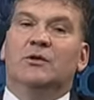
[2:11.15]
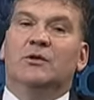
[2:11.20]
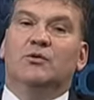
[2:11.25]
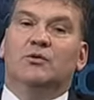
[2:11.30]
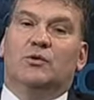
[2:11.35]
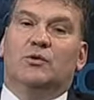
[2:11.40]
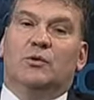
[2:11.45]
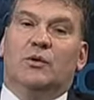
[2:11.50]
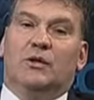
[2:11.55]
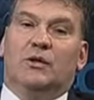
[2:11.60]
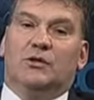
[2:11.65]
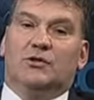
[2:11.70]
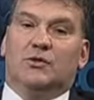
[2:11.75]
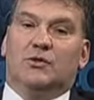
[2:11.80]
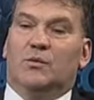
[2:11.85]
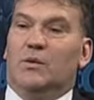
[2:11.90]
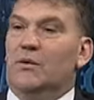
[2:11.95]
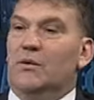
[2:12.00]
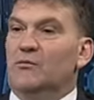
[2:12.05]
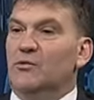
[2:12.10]
tutto quello che
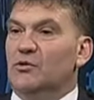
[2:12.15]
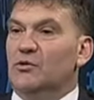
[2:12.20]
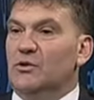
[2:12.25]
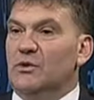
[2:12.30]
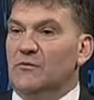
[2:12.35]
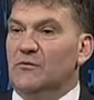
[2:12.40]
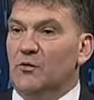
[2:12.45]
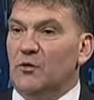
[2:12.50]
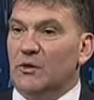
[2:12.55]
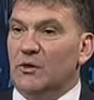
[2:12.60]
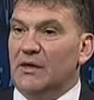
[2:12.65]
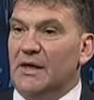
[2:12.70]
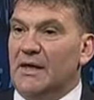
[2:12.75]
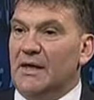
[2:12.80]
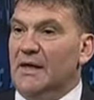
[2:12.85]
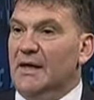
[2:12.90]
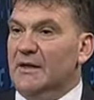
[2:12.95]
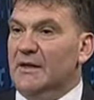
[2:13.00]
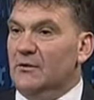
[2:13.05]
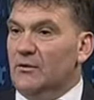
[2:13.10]
sono quel mondo di
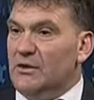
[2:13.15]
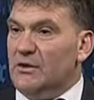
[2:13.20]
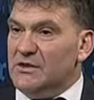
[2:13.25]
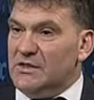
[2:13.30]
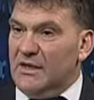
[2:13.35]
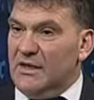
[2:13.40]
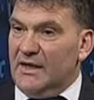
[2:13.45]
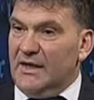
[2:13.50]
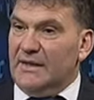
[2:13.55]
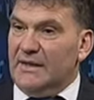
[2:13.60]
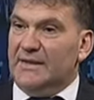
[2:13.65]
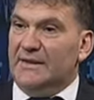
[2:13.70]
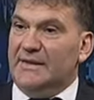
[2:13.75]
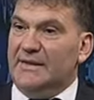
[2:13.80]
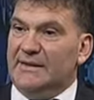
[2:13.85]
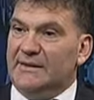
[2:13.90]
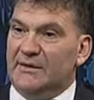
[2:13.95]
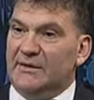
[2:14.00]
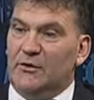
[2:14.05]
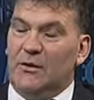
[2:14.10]
volontariato che ci
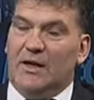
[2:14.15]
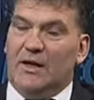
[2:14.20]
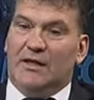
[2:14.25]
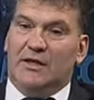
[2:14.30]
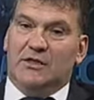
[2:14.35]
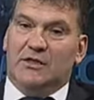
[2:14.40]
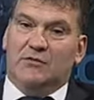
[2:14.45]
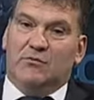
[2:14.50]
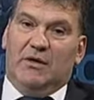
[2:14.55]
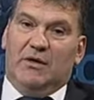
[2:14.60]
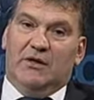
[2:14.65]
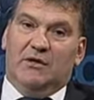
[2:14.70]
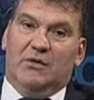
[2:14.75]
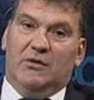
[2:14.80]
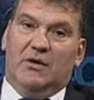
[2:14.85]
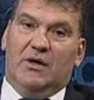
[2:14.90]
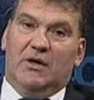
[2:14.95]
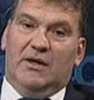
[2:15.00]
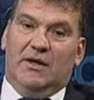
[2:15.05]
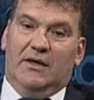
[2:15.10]
caratterizzano anche
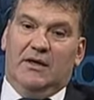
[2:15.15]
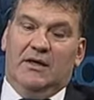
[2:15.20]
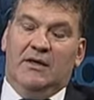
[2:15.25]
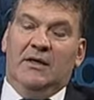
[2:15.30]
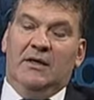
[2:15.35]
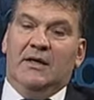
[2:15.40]
rispetto al,